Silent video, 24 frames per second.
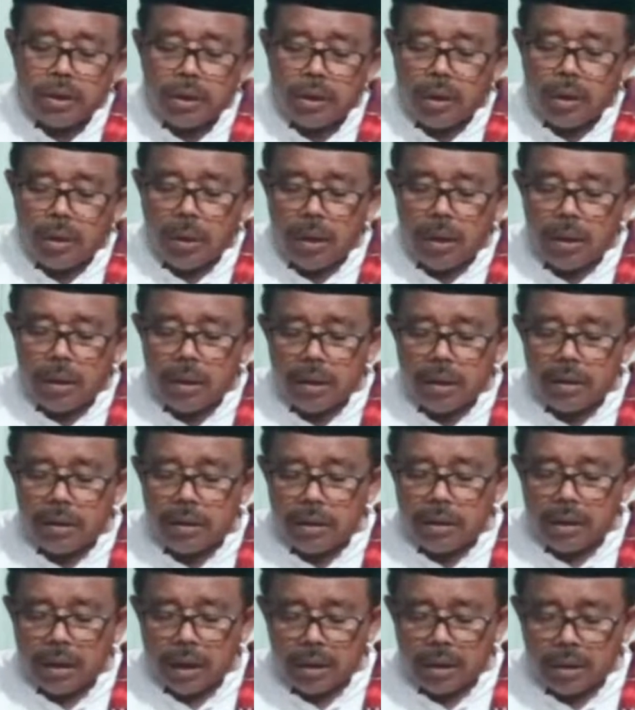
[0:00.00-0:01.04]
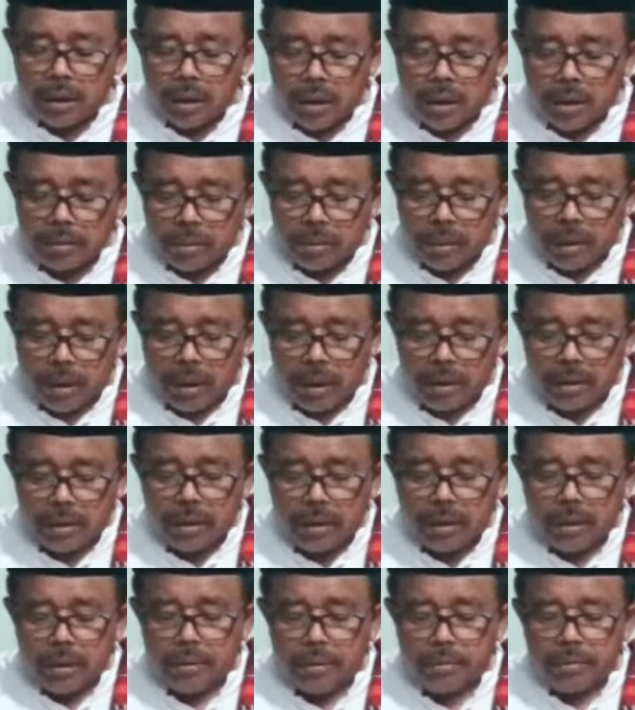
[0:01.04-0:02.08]
صراط الذين أنعمت
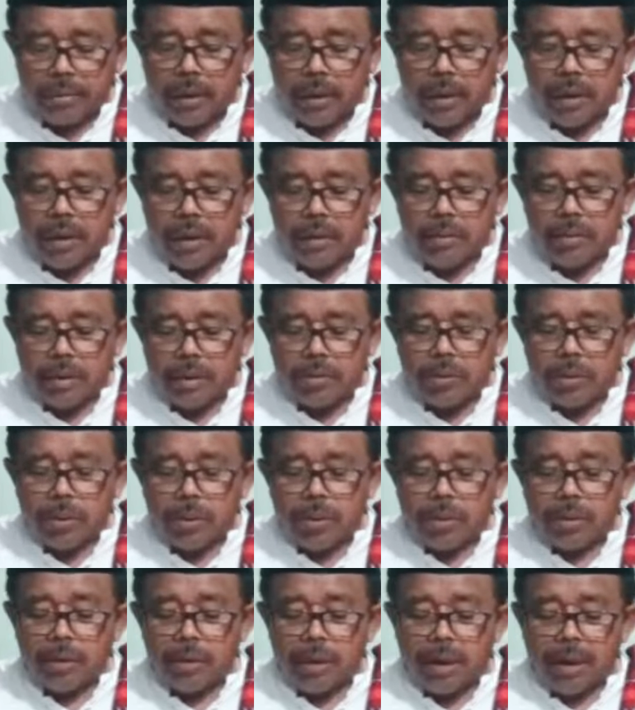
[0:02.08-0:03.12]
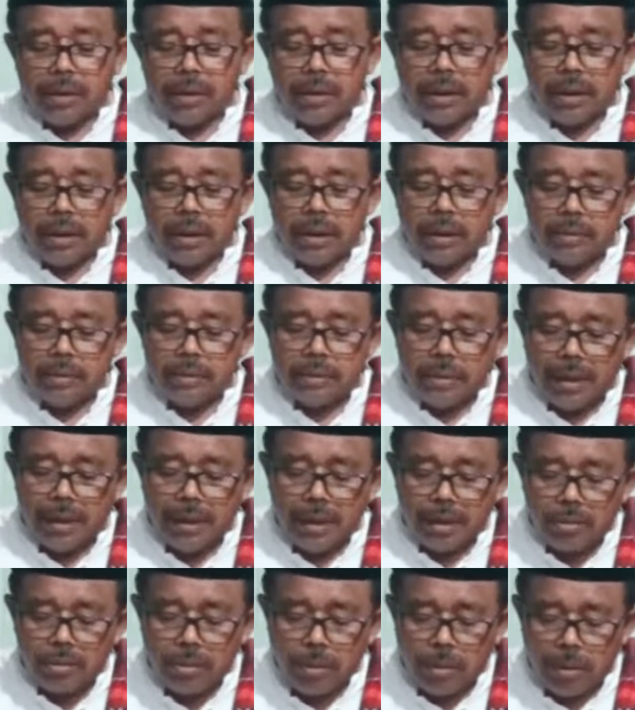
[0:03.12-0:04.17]
عليهم غير المغضوب عليهم
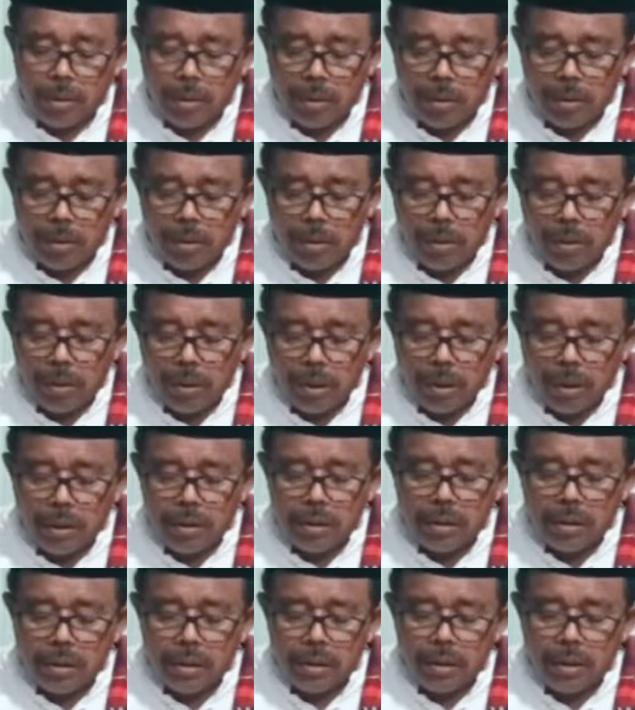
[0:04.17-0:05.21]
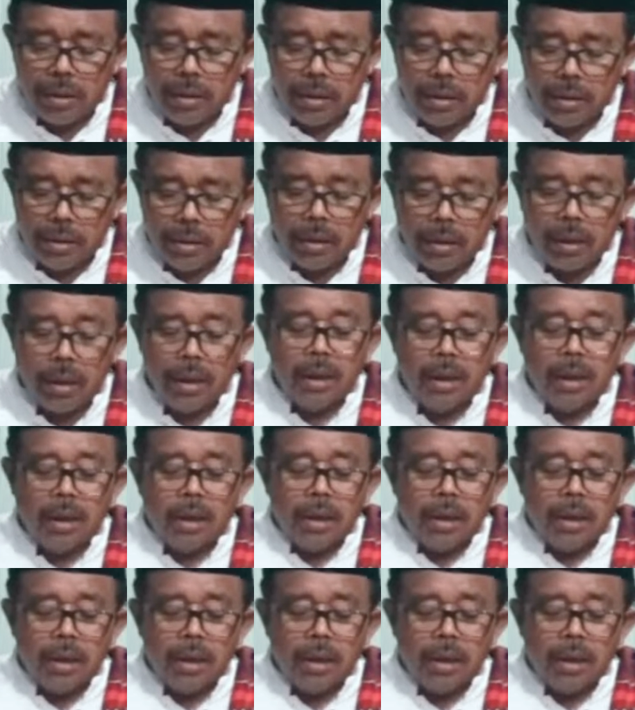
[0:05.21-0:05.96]
ولا الضالين